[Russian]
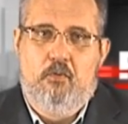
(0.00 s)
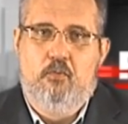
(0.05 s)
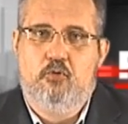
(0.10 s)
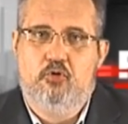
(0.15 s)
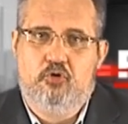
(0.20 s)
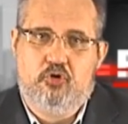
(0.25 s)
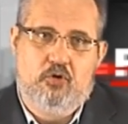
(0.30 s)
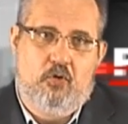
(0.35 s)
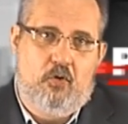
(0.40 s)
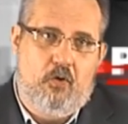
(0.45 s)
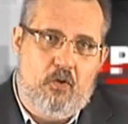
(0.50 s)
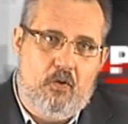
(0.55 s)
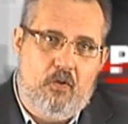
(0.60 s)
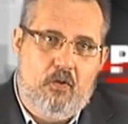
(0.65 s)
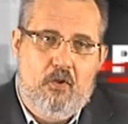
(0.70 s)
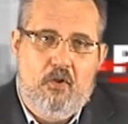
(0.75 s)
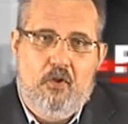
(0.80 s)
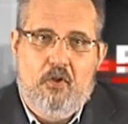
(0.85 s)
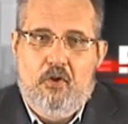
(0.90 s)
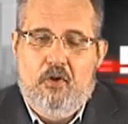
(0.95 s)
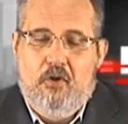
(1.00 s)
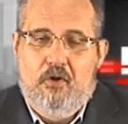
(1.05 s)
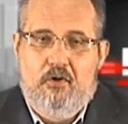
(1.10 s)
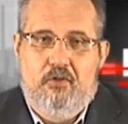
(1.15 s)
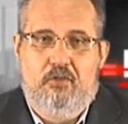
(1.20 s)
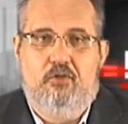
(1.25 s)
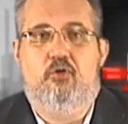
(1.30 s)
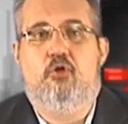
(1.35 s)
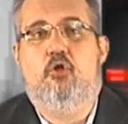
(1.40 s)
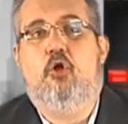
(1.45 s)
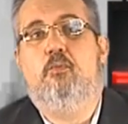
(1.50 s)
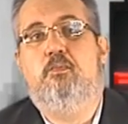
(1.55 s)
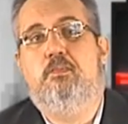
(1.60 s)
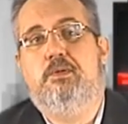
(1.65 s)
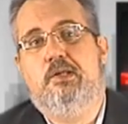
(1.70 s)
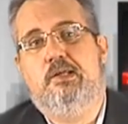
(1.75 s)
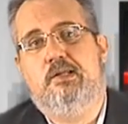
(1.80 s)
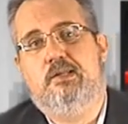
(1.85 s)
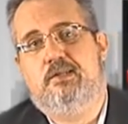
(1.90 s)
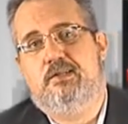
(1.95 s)
ушел, но
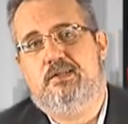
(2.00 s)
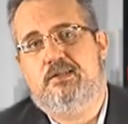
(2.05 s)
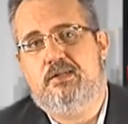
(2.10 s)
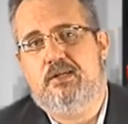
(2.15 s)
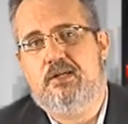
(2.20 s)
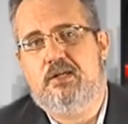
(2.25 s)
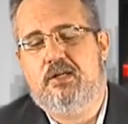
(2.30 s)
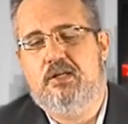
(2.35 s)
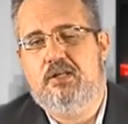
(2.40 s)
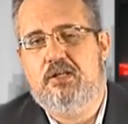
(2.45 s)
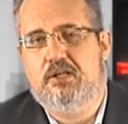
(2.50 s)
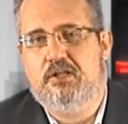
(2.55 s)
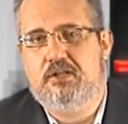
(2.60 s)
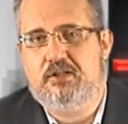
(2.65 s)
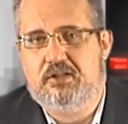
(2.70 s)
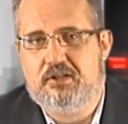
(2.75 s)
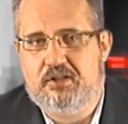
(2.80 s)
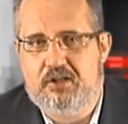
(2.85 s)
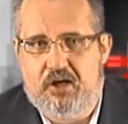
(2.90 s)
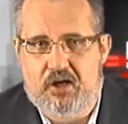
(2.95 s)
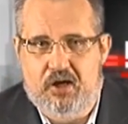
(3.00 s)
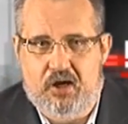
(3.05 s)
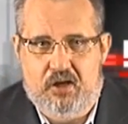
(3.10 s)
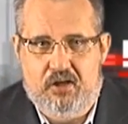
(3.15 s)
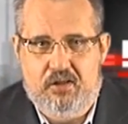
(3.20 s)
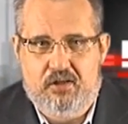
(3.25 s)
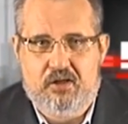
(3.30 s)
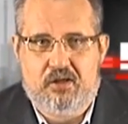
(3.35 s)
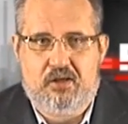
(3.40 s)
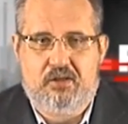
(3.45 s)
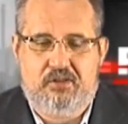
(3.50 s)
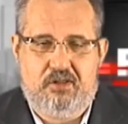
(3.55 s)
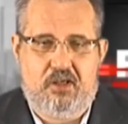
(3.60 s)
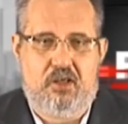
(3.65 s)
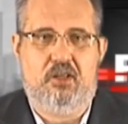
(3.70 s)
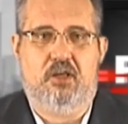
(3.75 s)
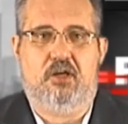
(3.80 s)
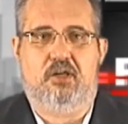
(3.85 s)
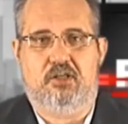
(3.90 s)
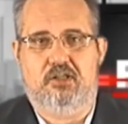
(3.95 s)
птенцы гнезда
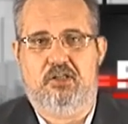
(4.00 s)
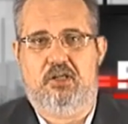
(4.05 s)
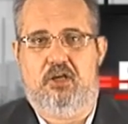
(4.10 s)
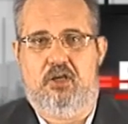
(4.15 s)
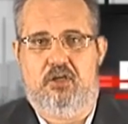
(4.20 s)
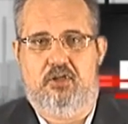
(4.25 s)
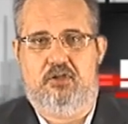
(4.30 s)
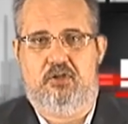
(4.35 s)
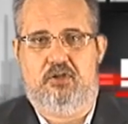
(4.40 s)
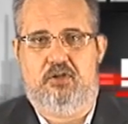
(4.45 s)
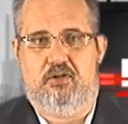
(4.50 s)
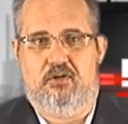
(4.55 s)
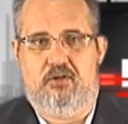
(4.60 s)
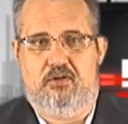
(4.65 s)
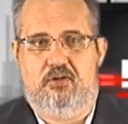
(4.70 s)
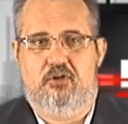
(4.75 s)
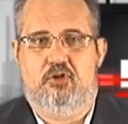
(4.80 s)
Алексея Алексеевича,